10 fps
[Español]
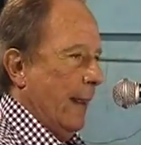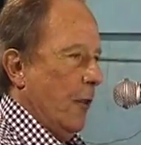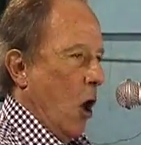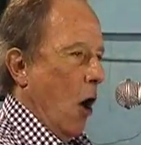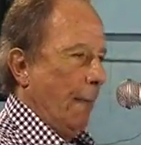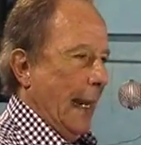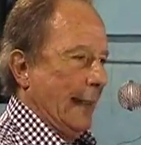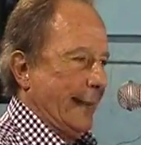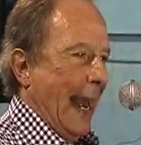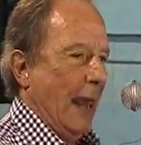
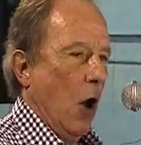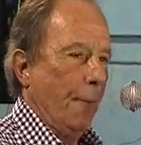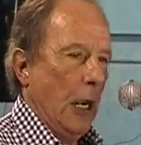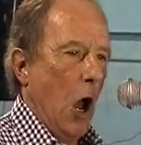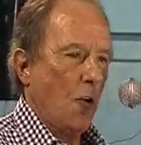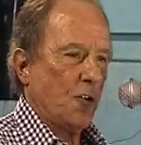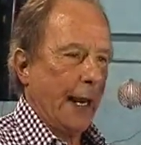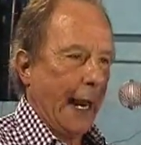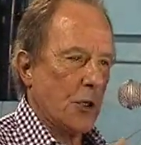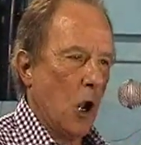
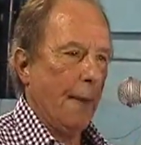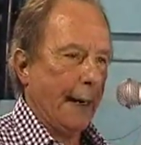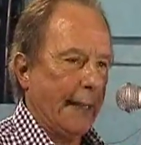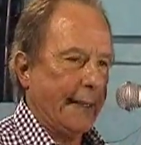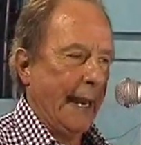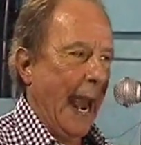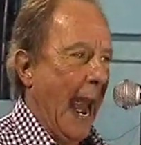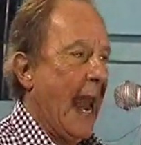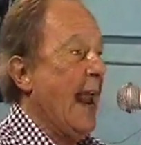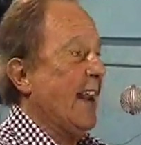2003-2011, que yo me
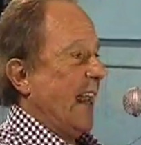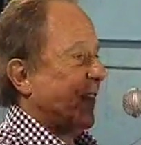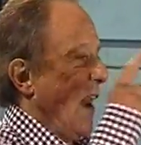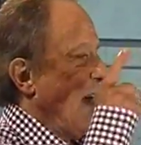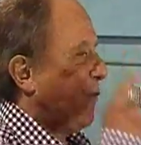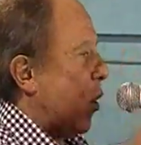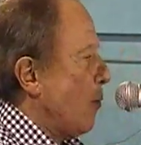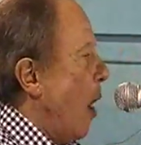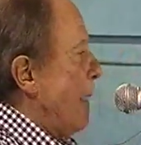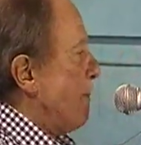retiré, se transformó el